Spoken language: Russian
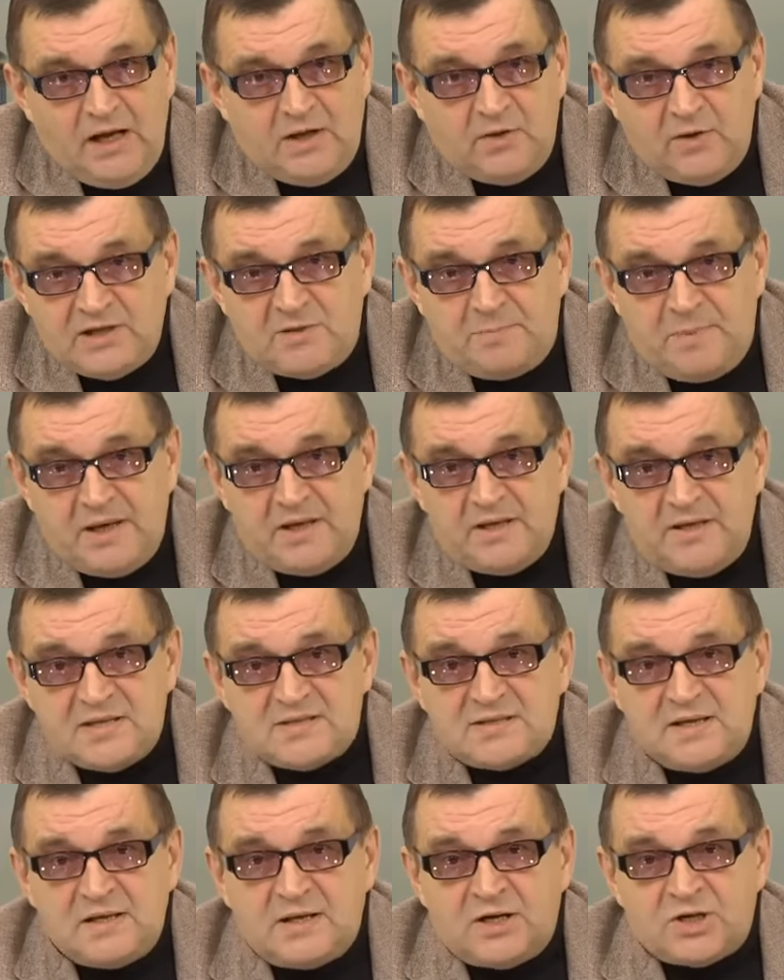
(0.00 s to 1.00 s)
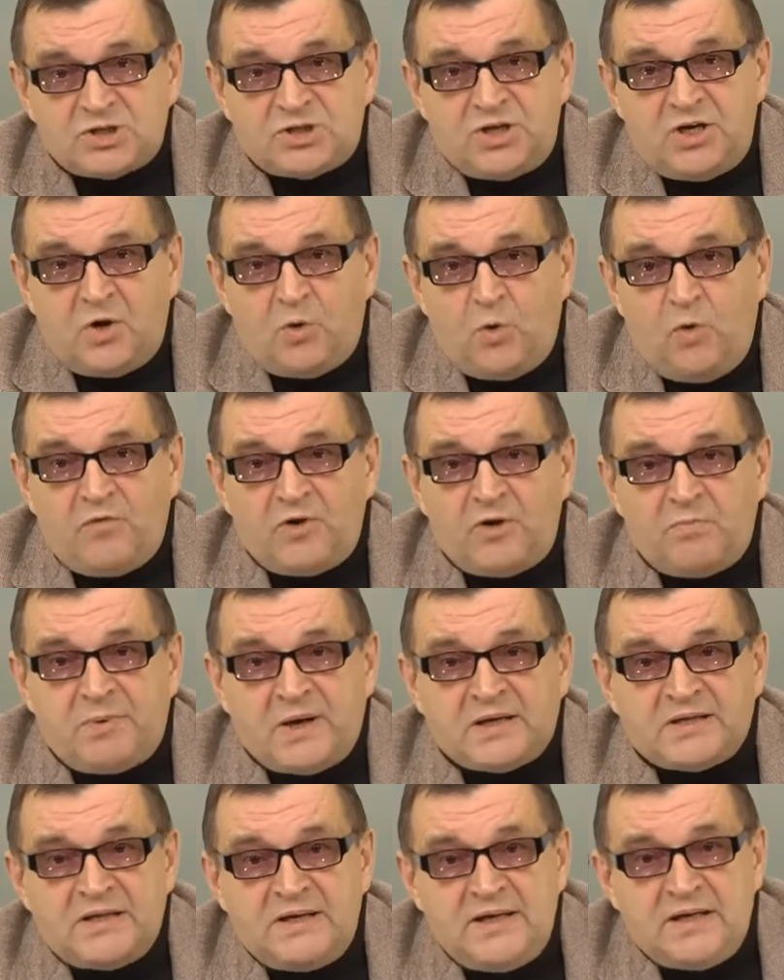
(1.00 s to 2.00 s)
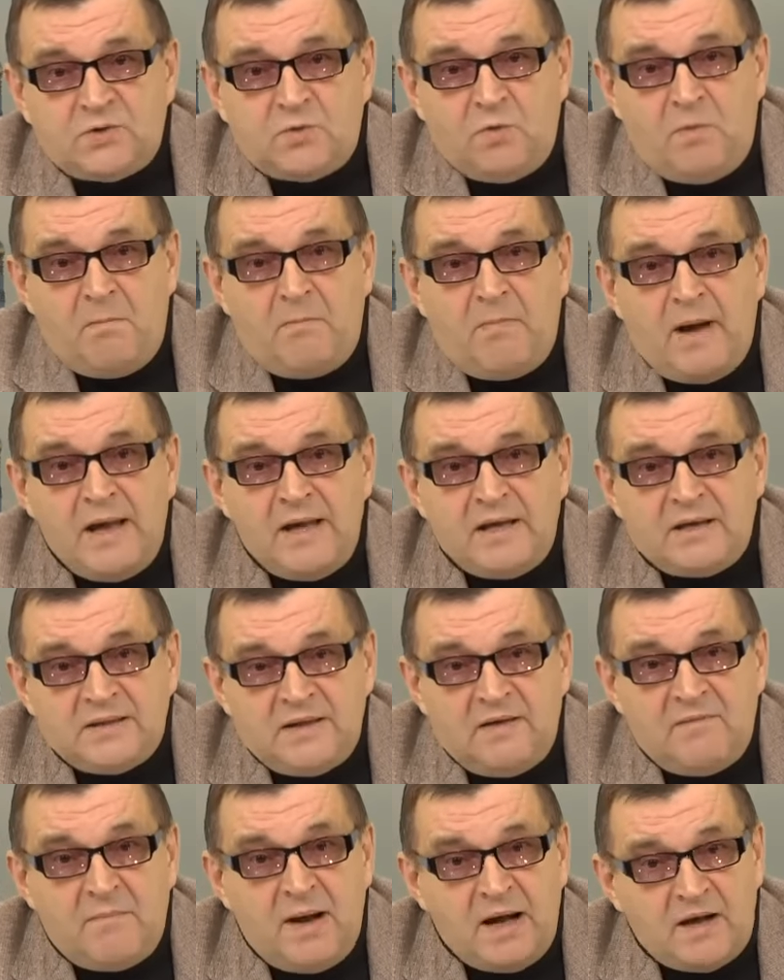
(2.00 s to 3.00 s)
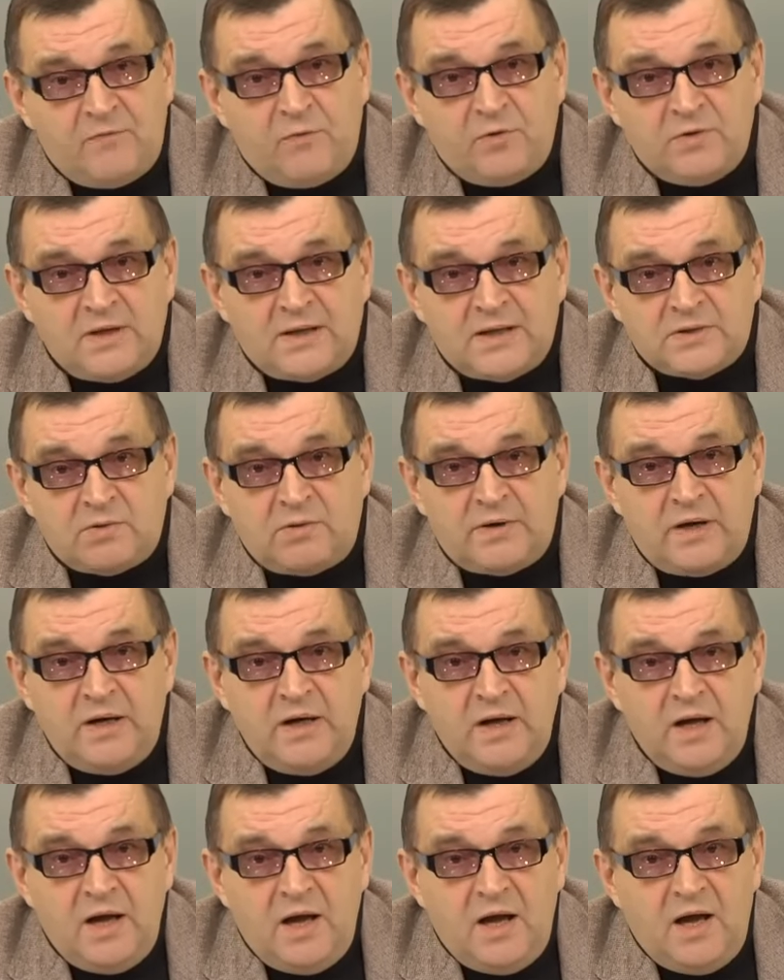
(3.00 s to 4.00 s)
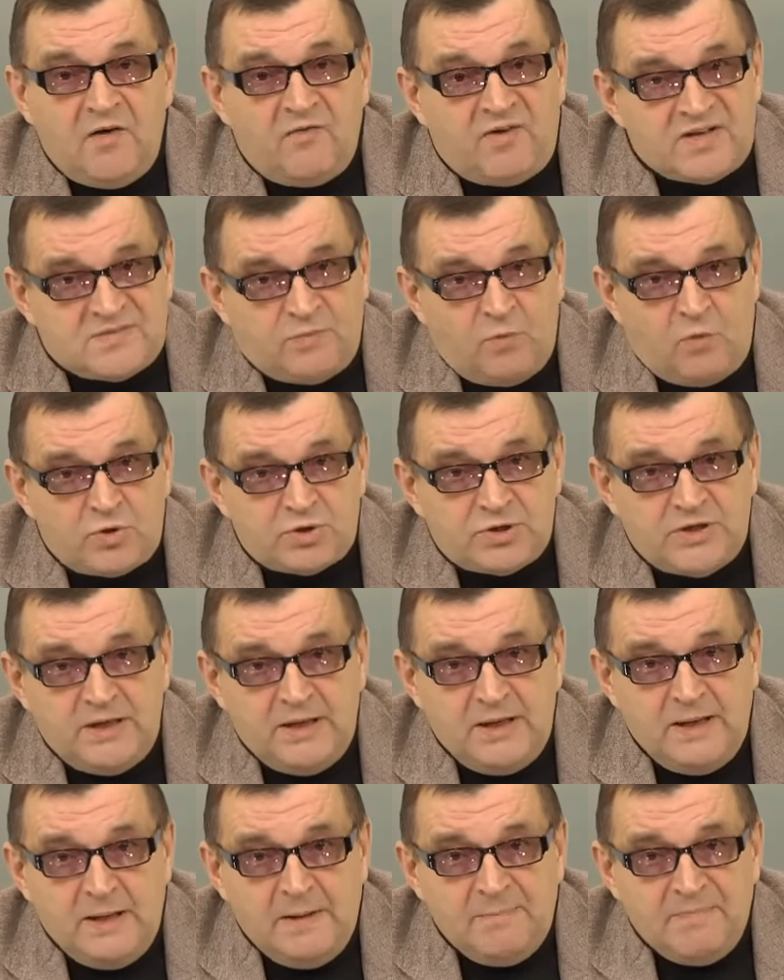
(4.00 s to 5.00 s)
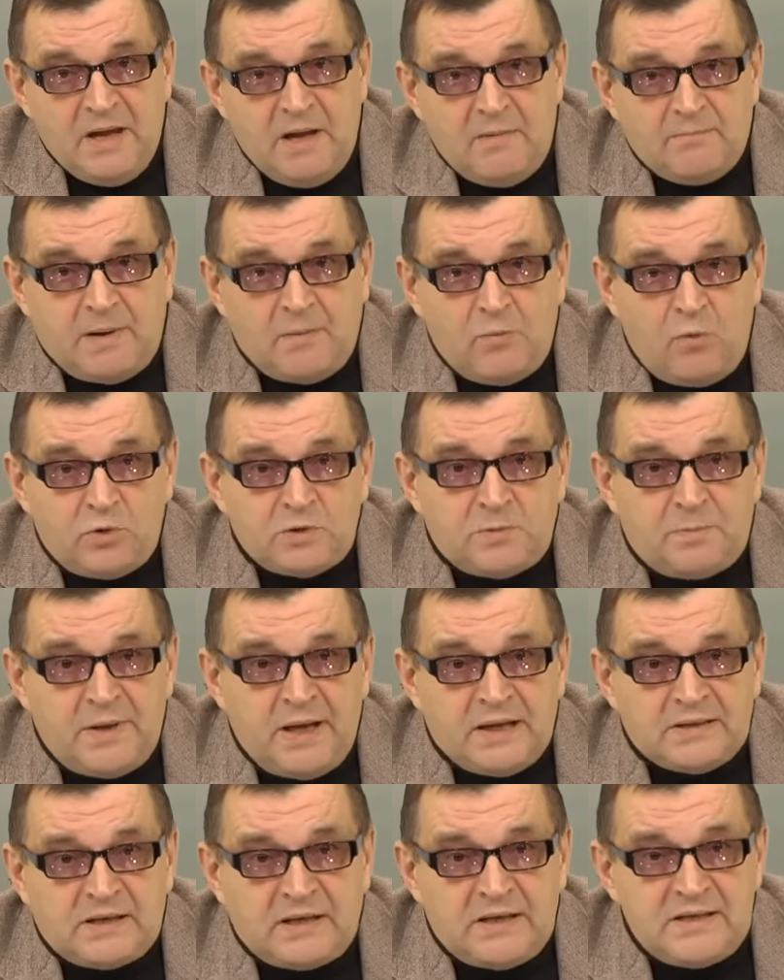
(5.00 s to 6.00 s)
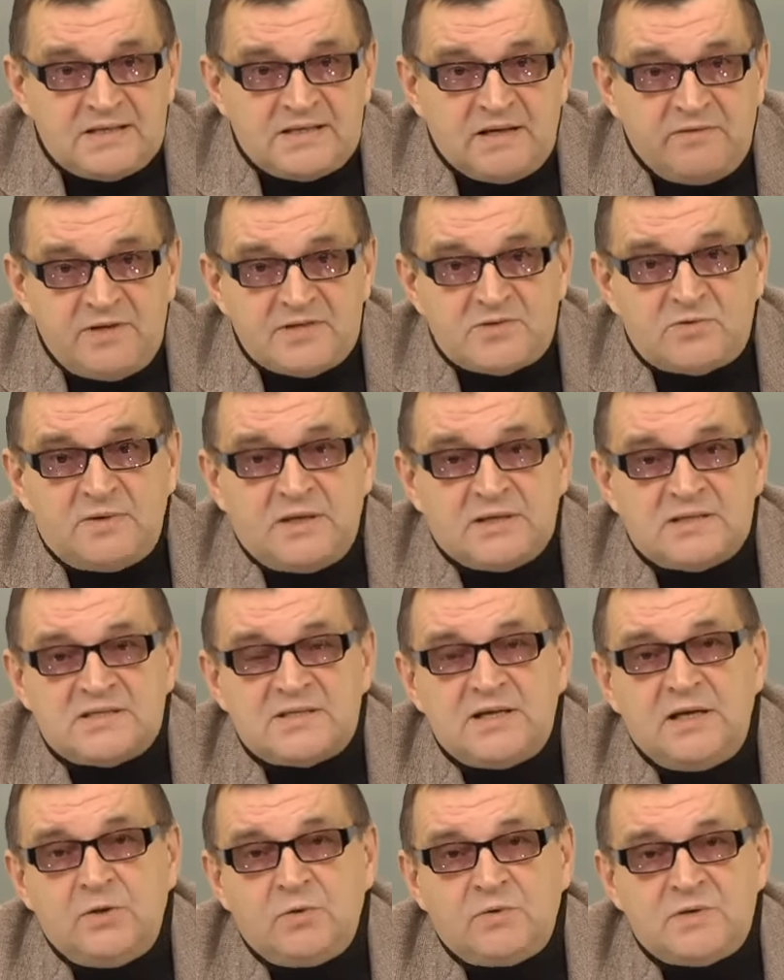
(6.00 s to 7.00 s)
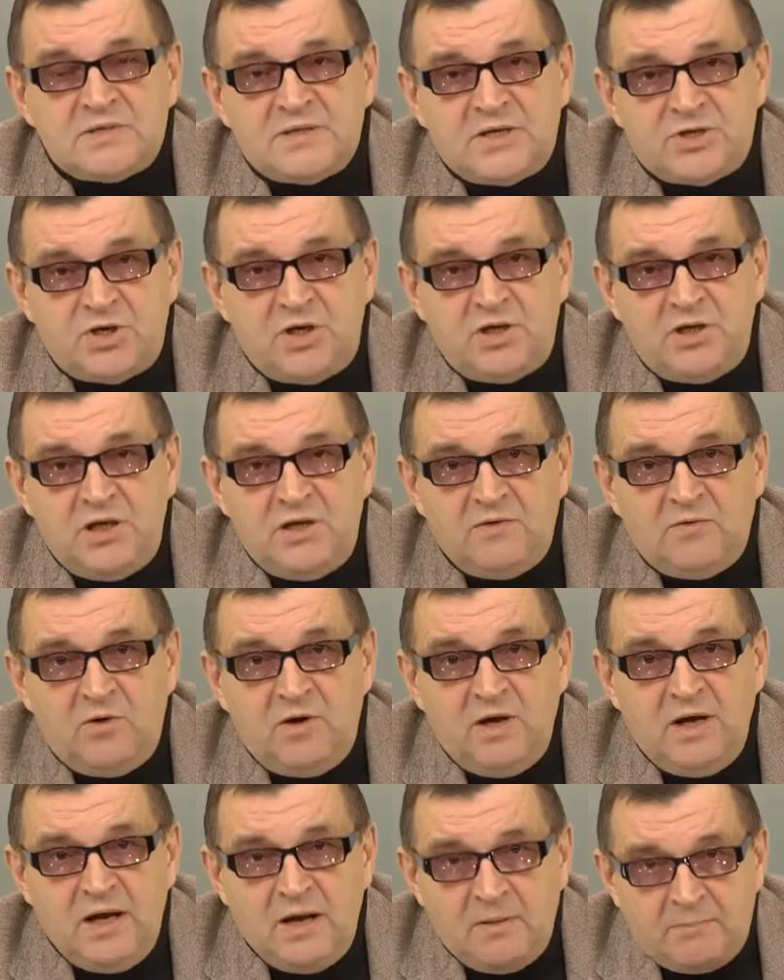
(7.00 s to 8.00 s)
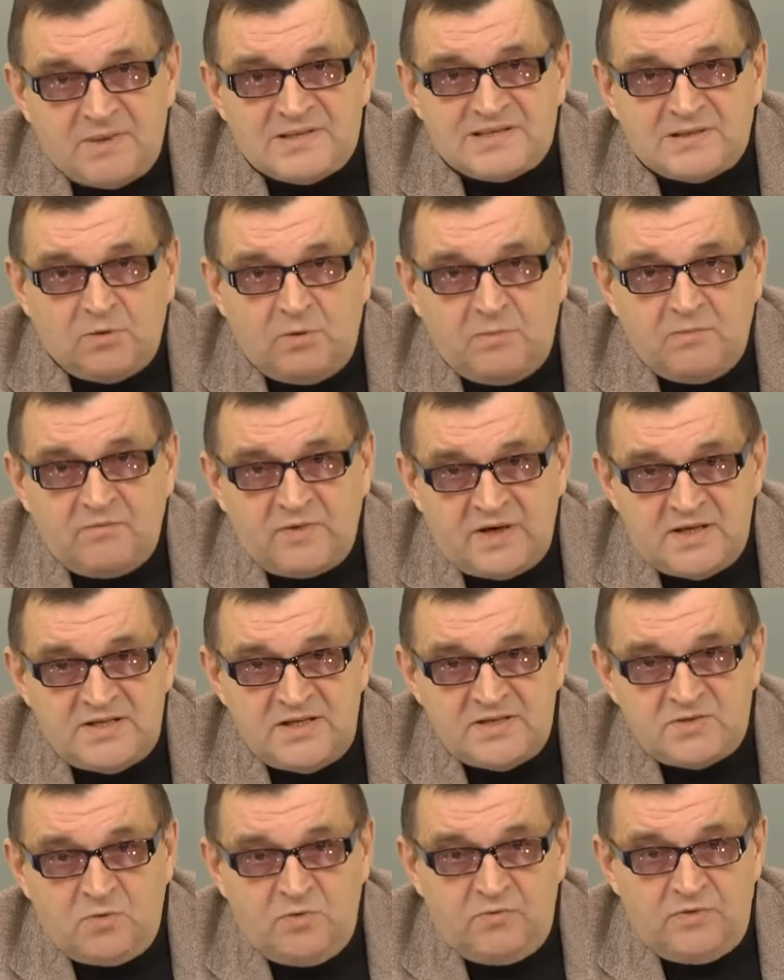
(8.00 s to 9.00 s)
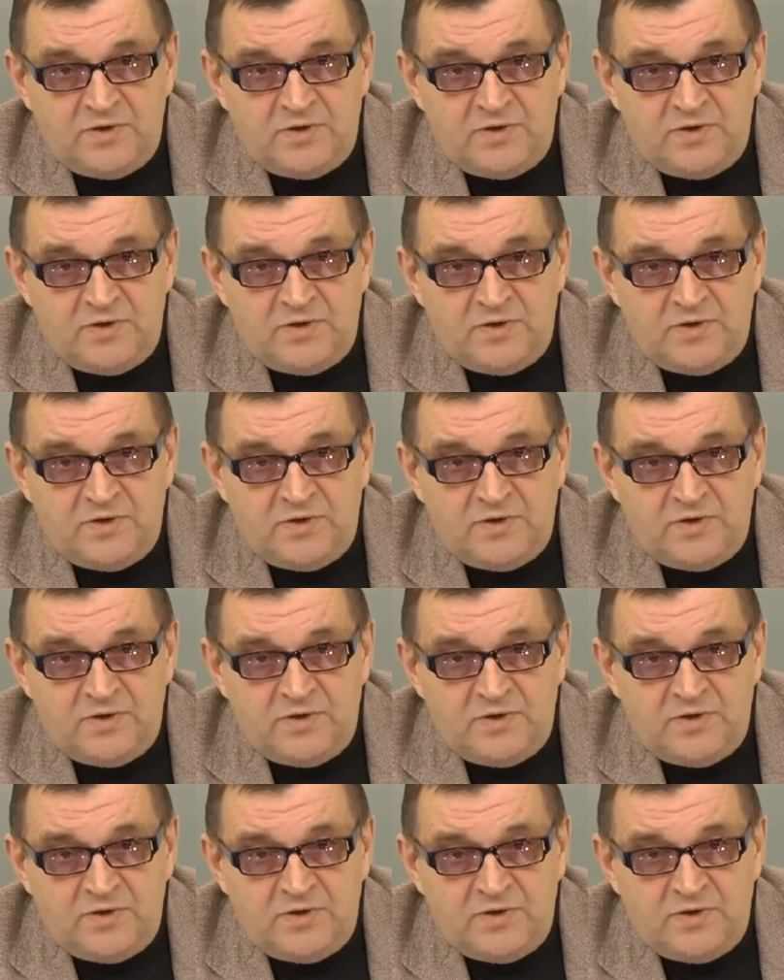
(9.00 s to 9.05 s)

Ну а теперь несколько штрихов к портрету Майкла Макфула, который, возможно, помогут приоткрыть завесу над целью назначения его послом в Российскую